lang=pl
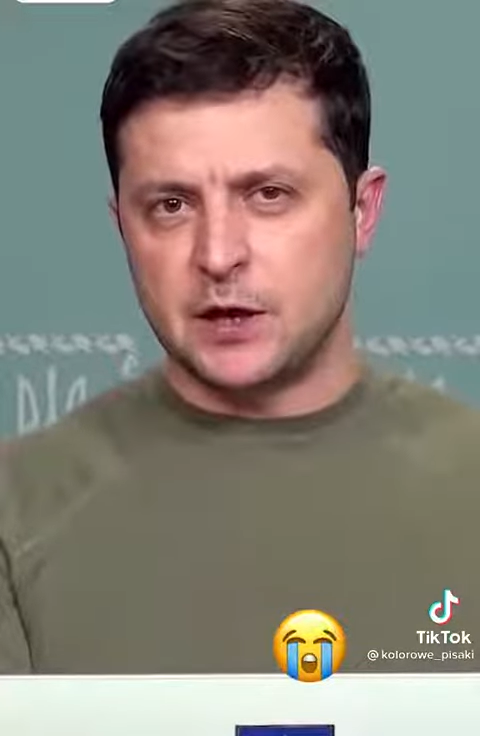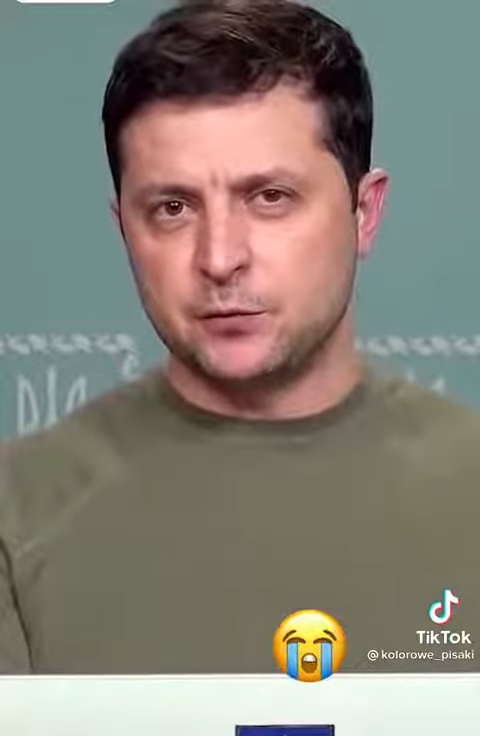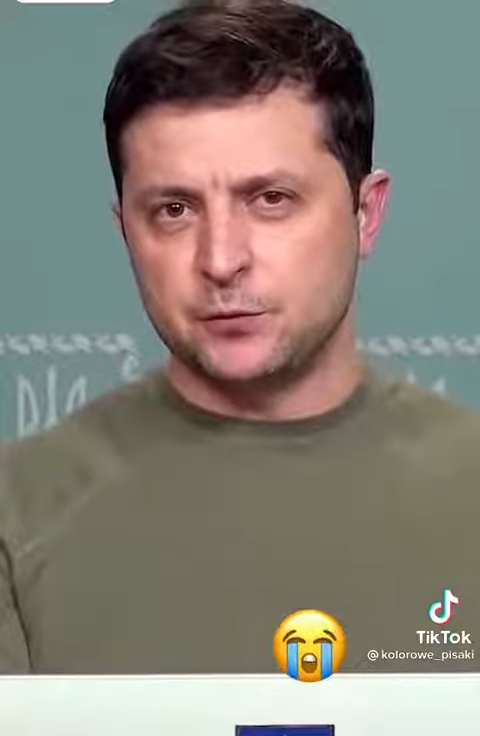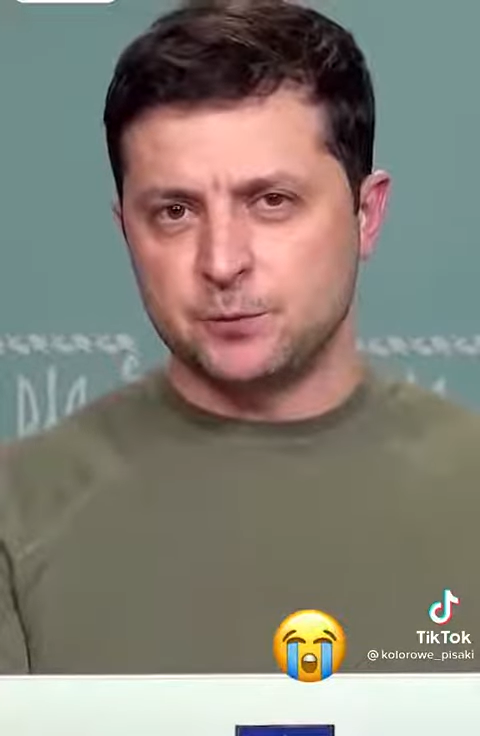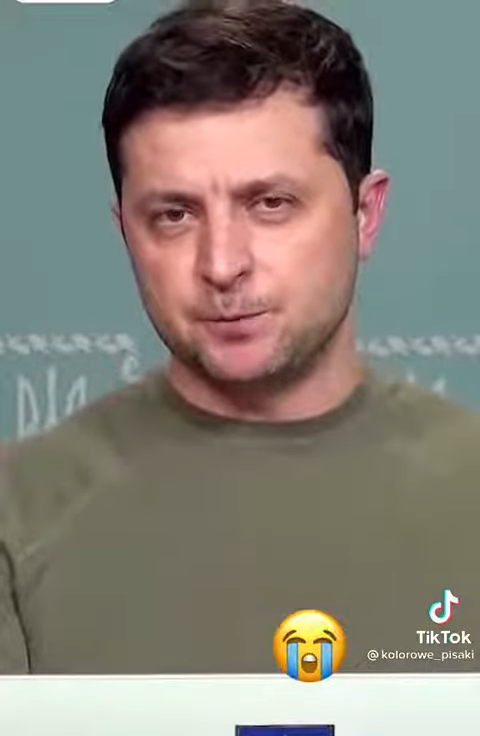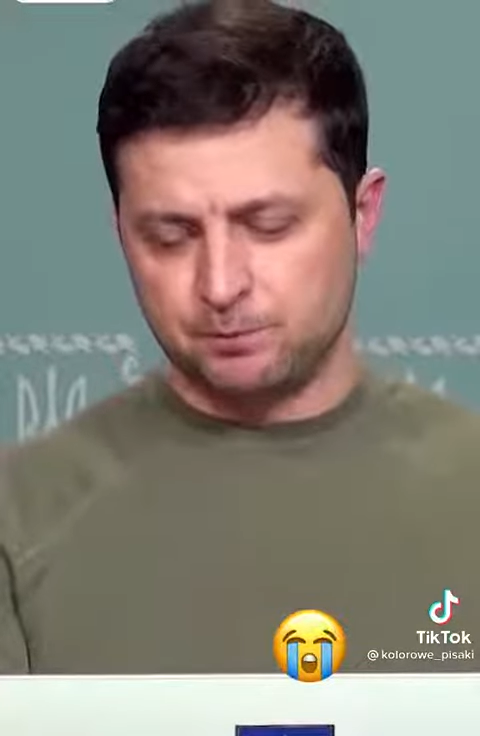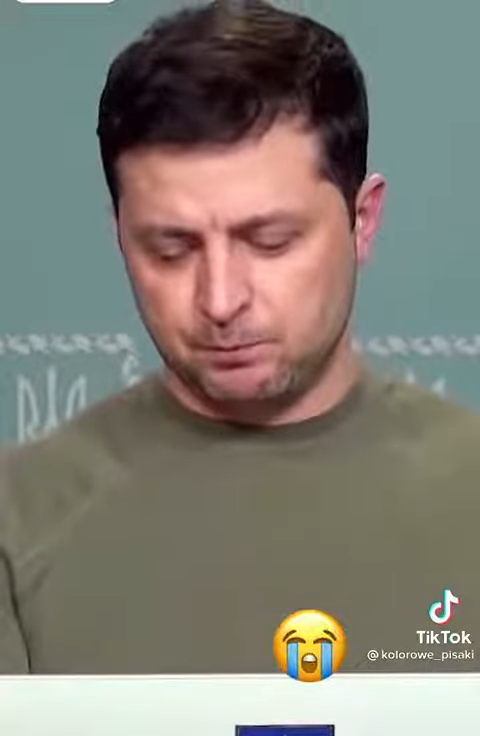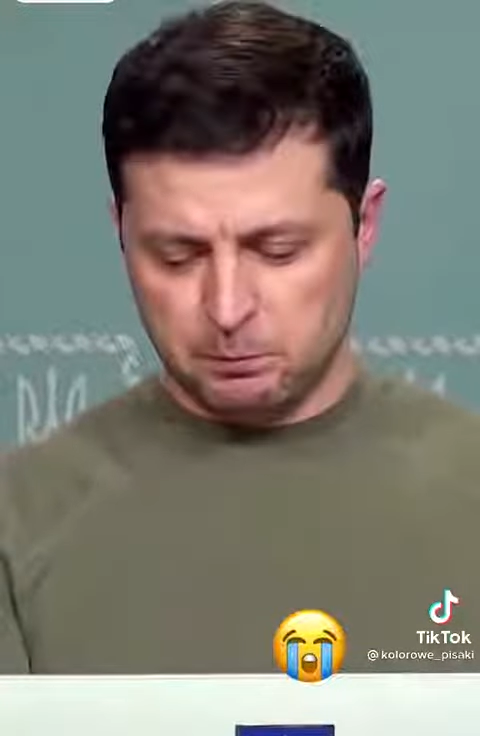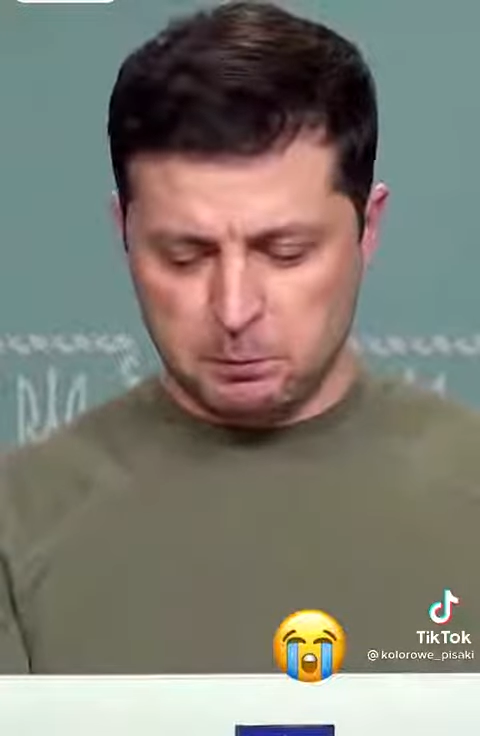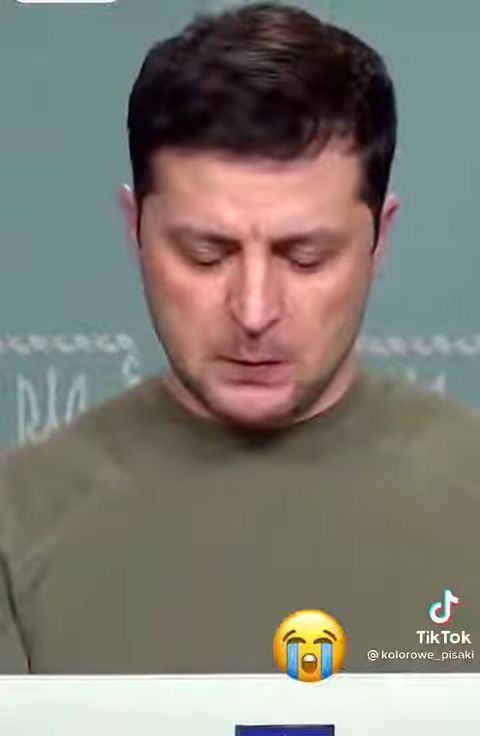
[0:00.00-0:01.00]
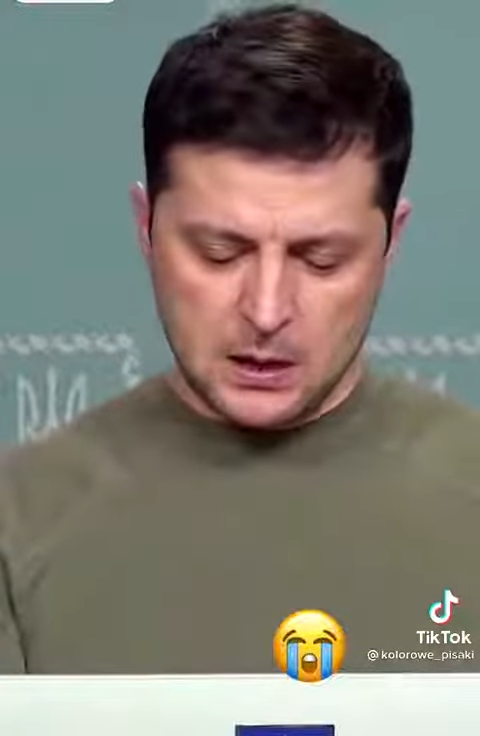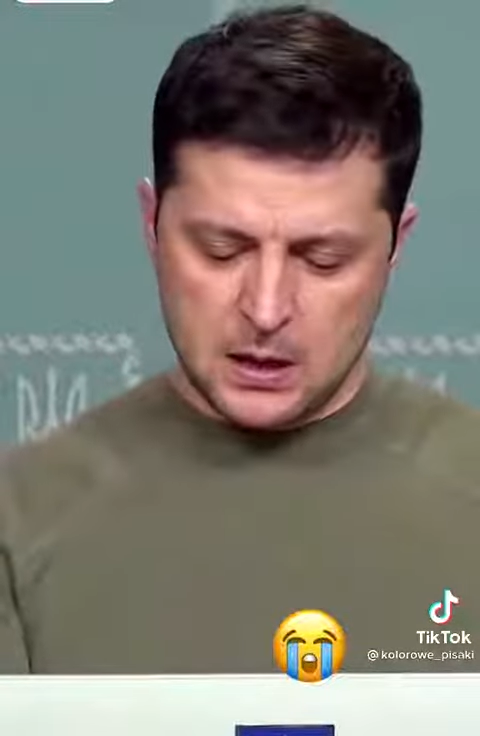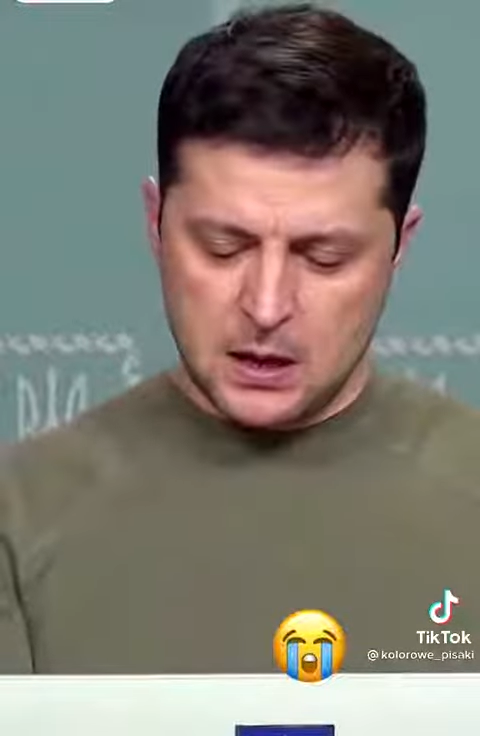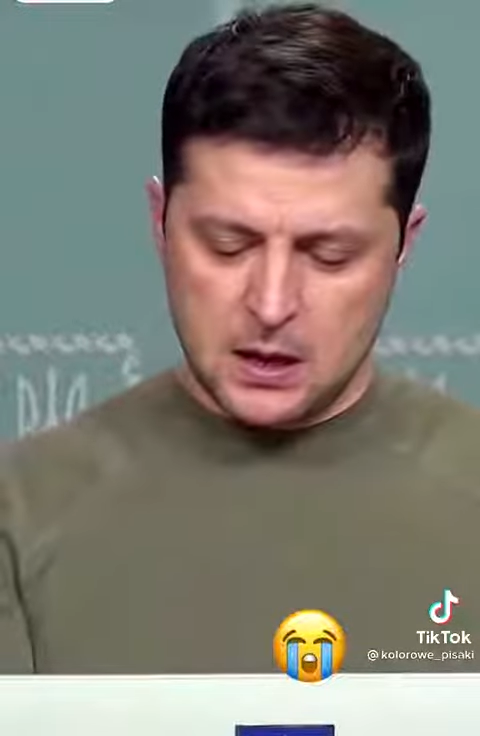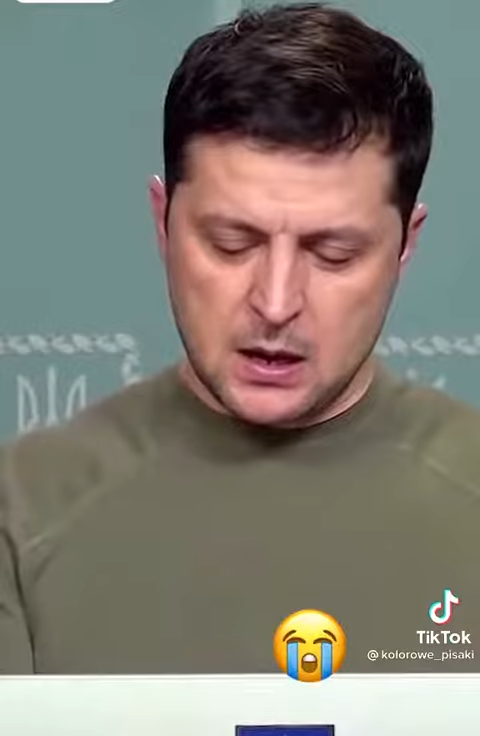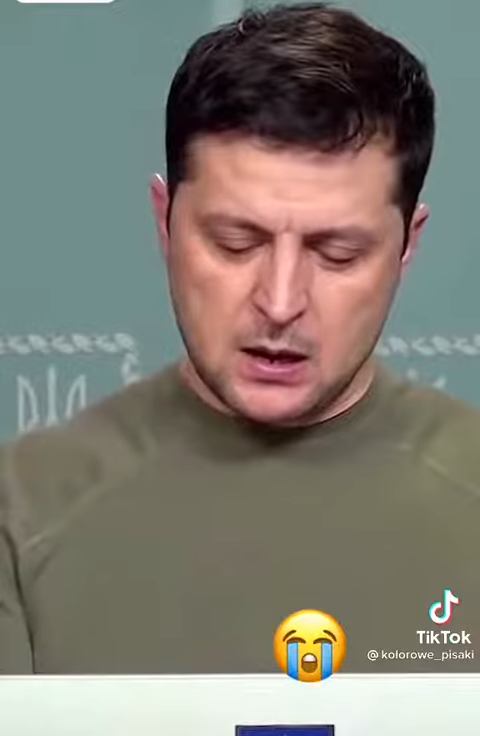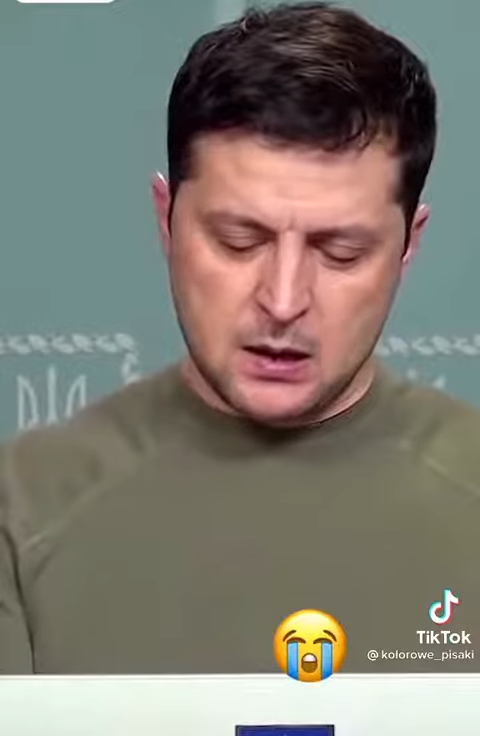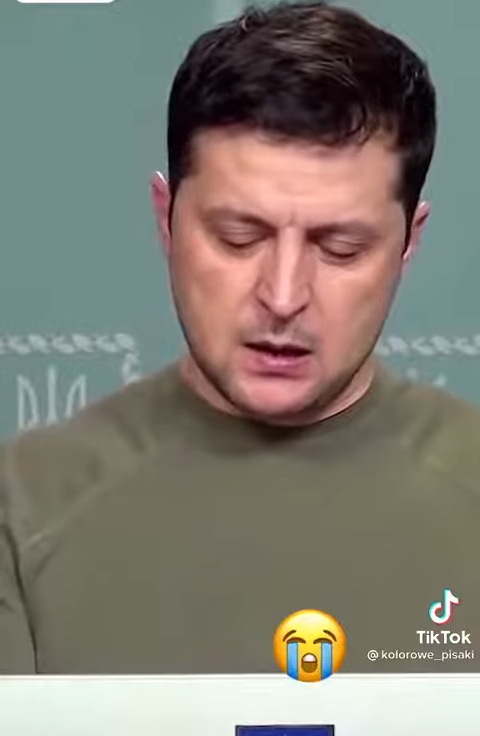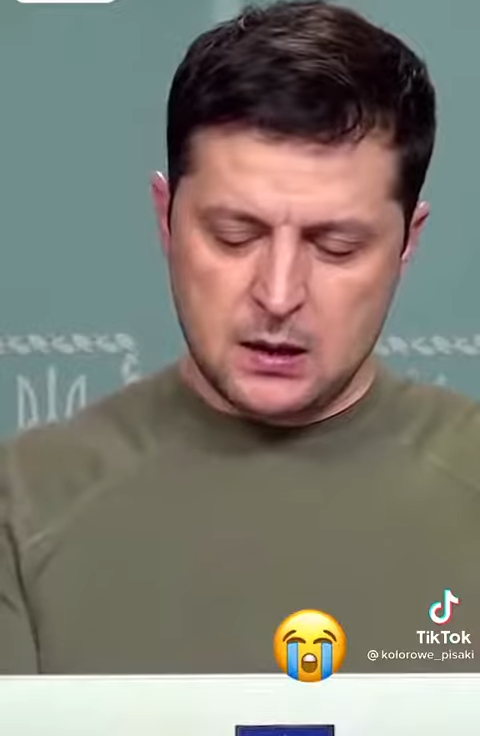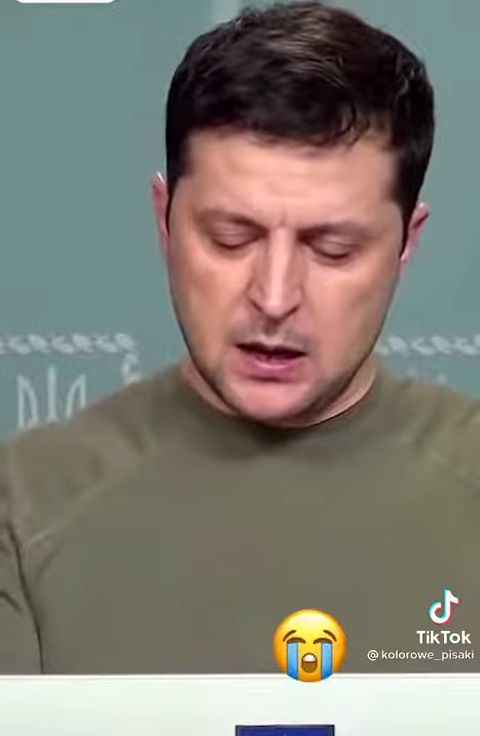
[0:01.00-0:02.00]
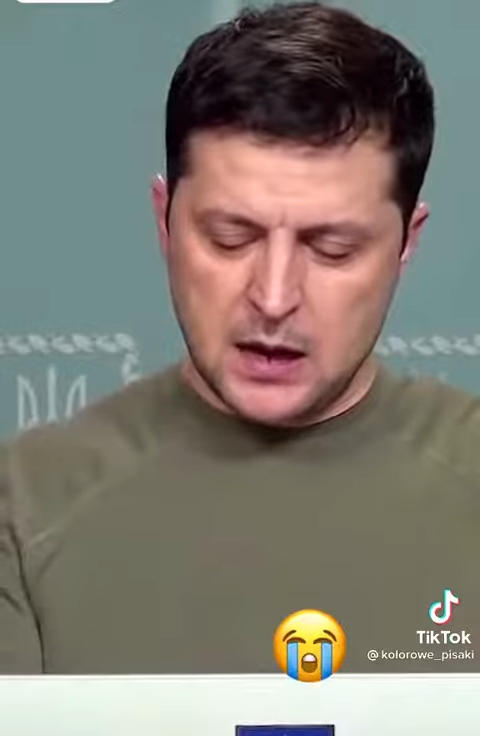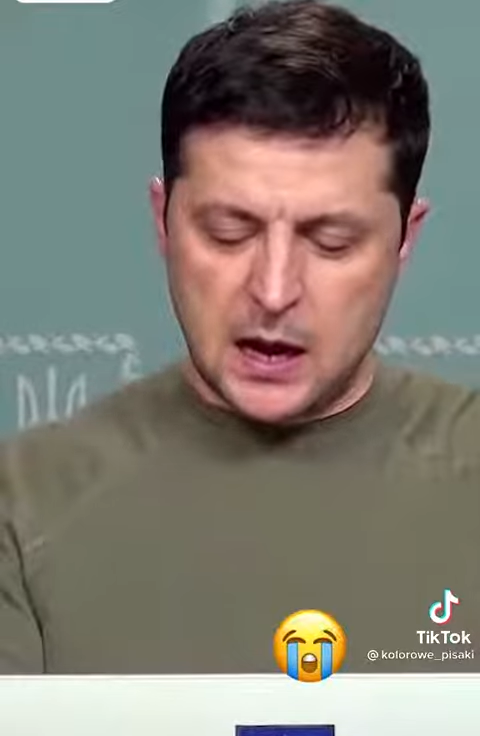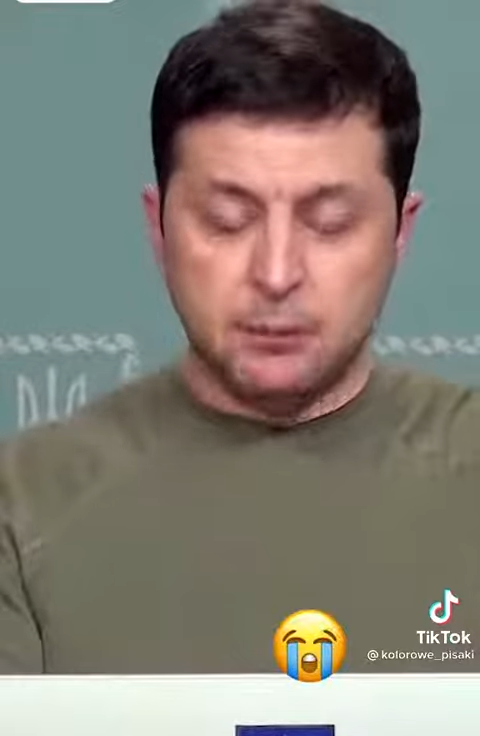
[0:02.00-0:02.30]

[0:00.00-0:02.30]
czyli najwyższym tytułem honorowym kraju.